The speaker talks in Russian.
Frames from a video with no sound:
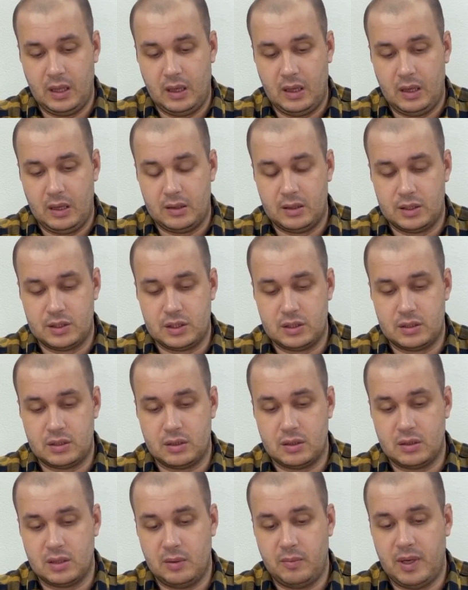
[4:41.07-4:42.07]
Значит,
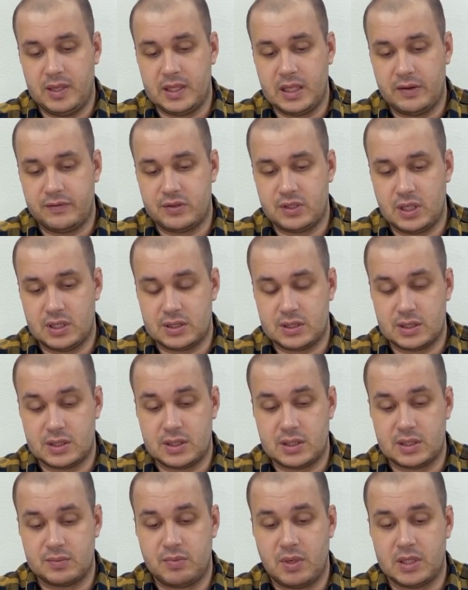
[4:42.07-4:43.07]
Лобода, в
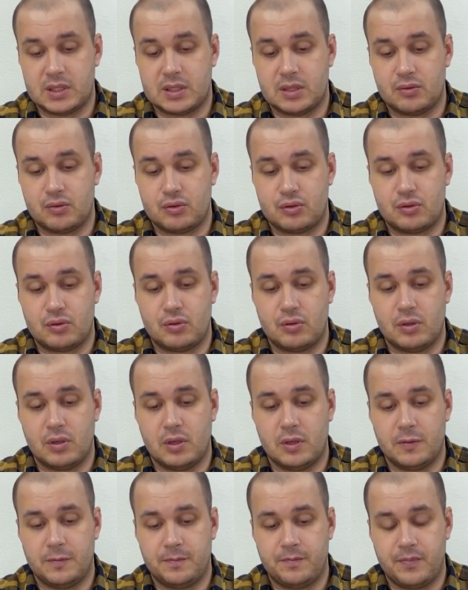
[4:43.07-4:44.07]
частности, с Бастой
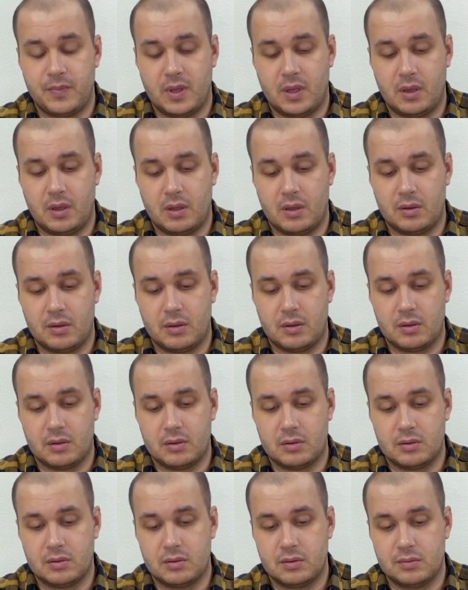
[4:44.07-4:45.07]
устроили
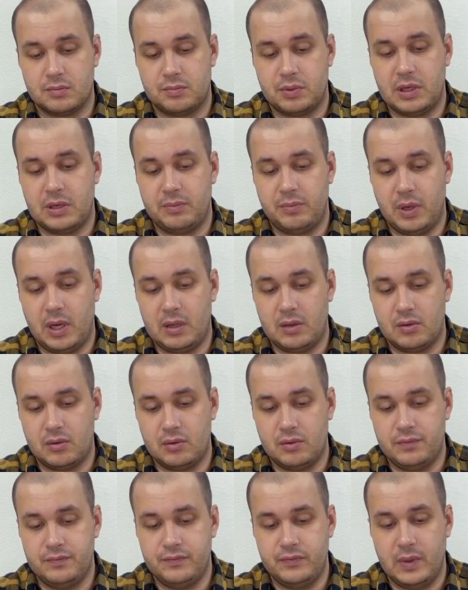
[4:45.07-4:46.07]
э,
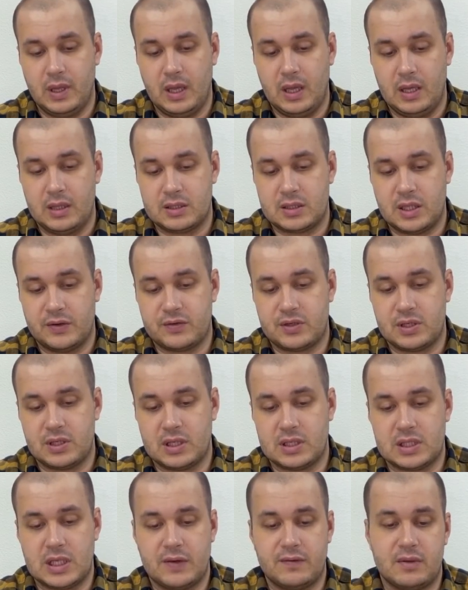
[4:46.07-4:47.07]
перепалку. Ставший
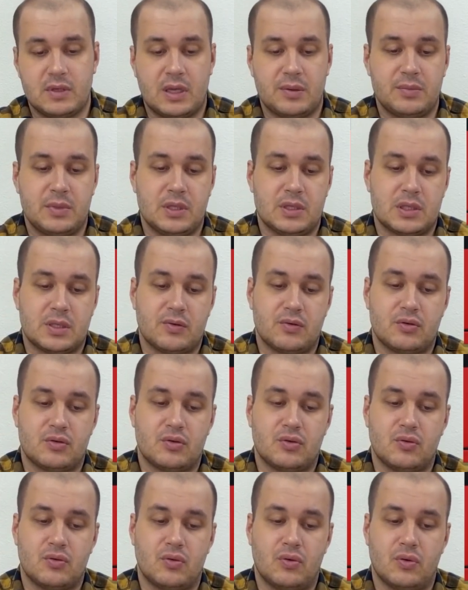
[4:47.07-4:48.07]
наставником детского
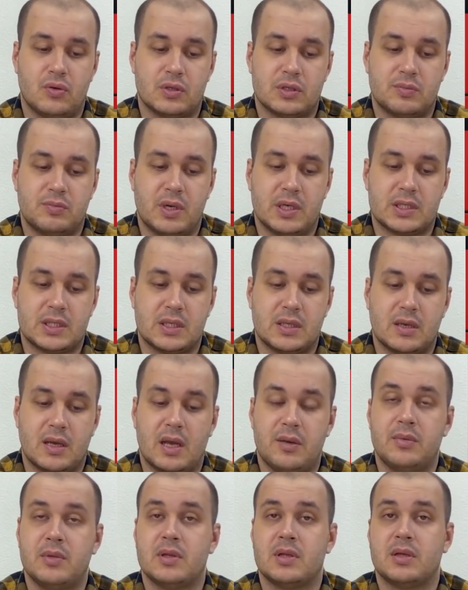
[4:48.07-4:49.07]
шоу «Голос» Баста
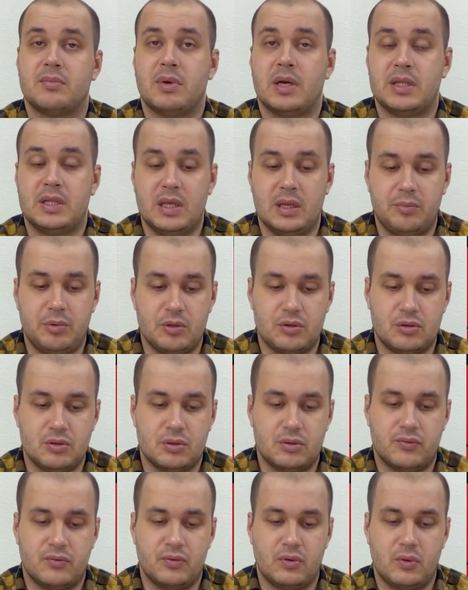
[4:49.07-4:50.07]
нахамил Лободе,
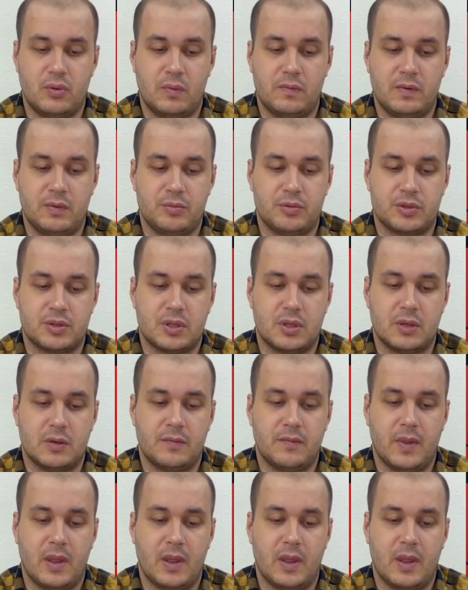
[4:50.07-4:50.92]
пишут в новом выпуске –